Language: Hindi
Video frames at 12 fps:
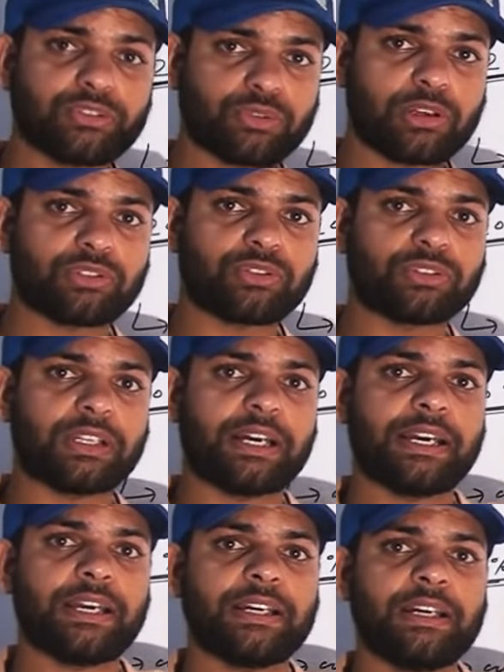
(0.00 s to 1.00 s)
सोल्स होता
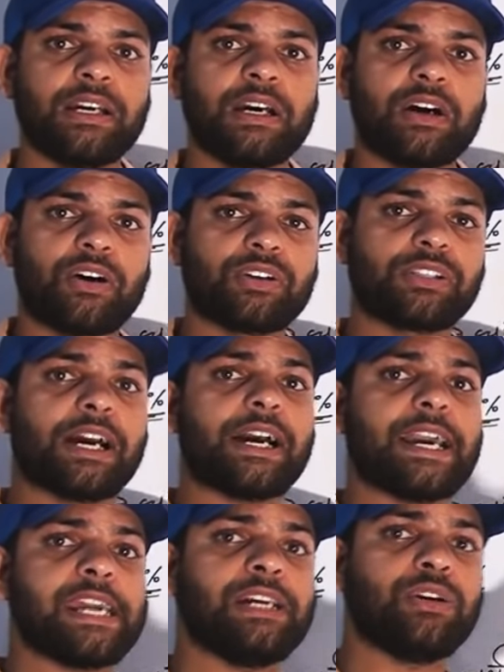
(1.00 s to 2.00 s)
है और
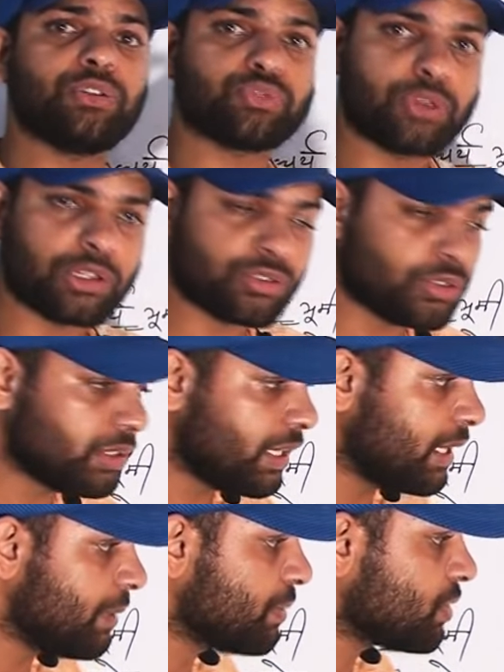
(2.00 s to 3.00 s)
क्या सोल्स होता
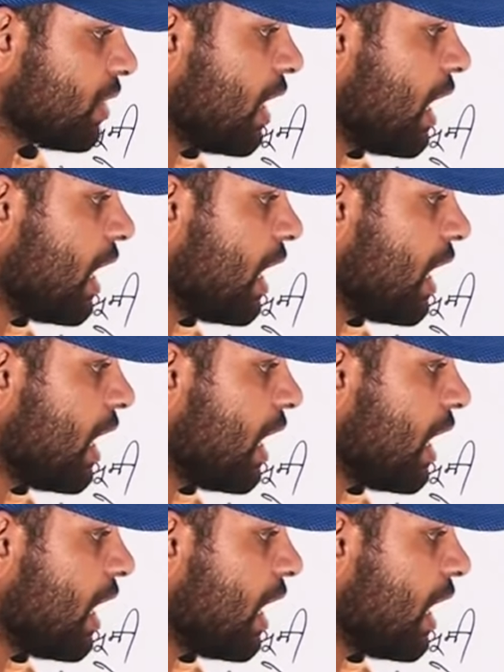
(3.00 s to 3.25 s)
है बस